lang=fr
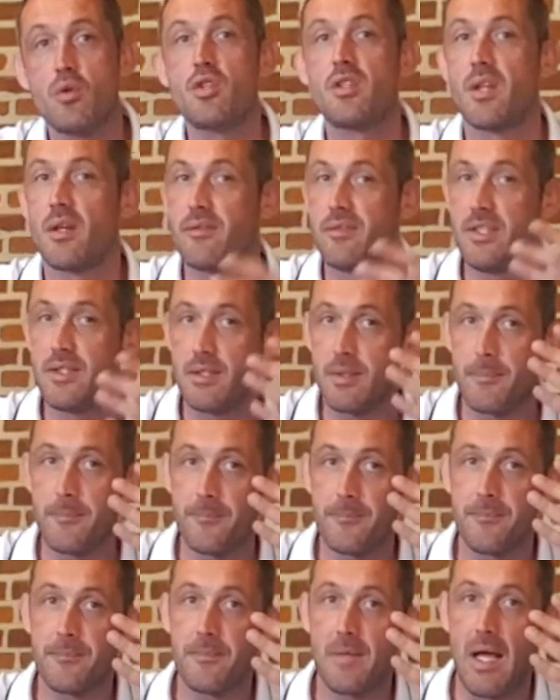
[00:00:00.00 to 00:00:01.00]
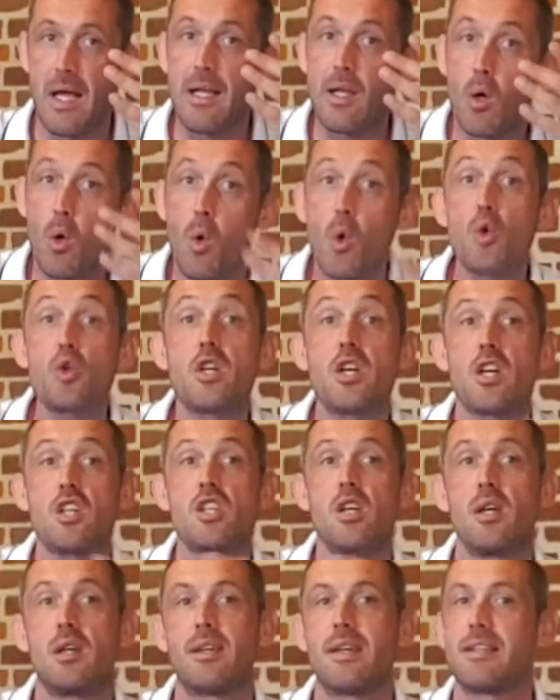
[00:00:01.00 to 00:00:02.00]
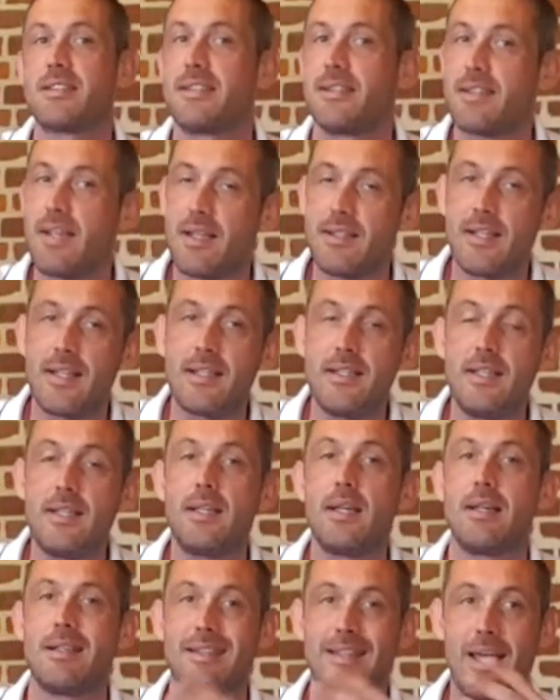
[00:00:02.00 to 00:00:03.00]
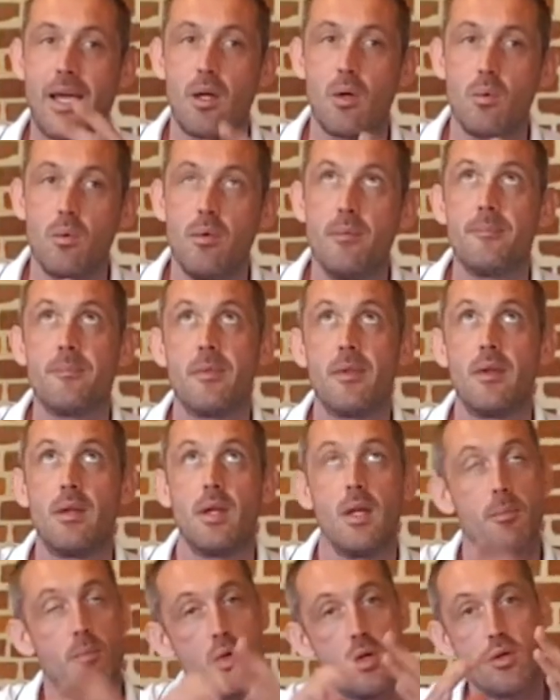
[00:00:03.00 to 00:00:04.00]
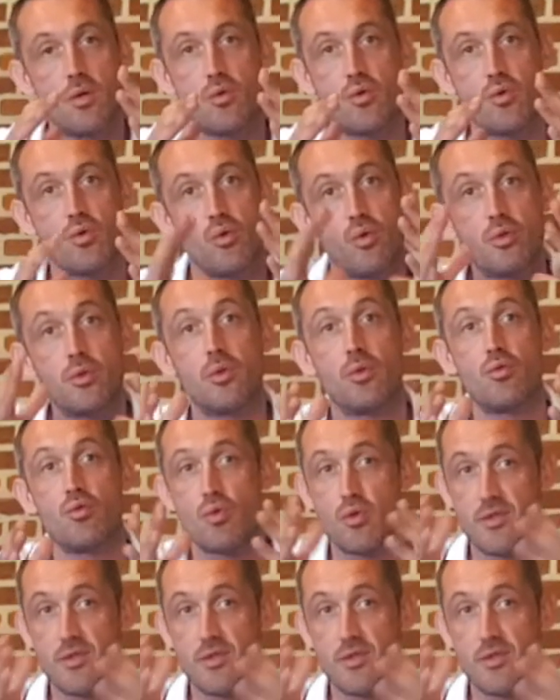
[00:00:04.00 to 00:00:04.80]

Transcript: je t'invite à les rechercher, car c'est très technique, très long, et moi, juste, je